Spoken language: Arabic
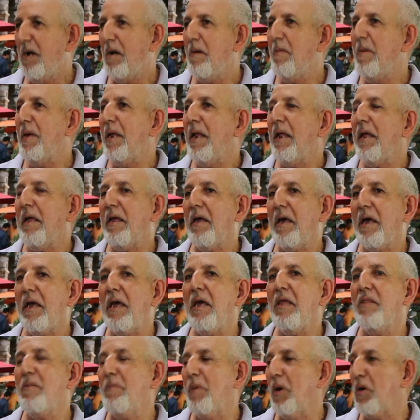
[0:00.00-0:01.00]
امريكا
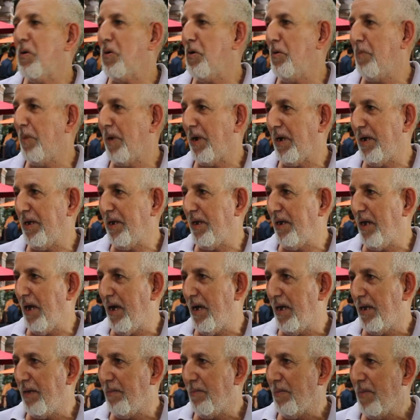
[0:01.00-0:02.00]
كذبه كبرى على
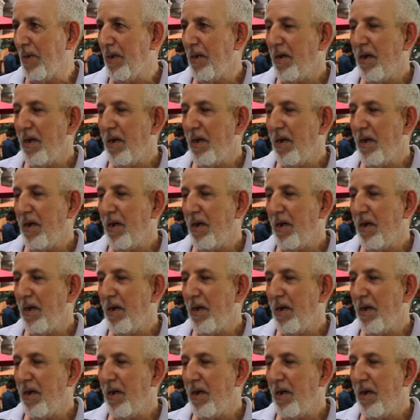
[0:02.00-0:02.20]
العالم